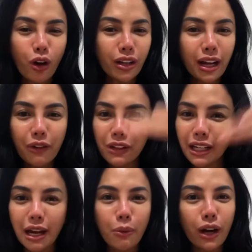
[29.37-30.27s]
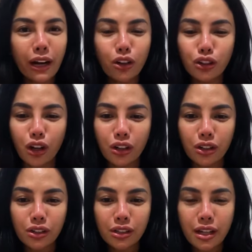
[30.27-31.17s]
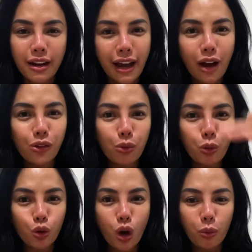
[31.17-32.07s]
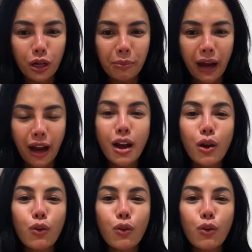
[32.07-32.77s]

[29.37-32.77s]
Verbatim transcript: pokoknya Kak Fitri nggak boleh nonton Nah, udah 25.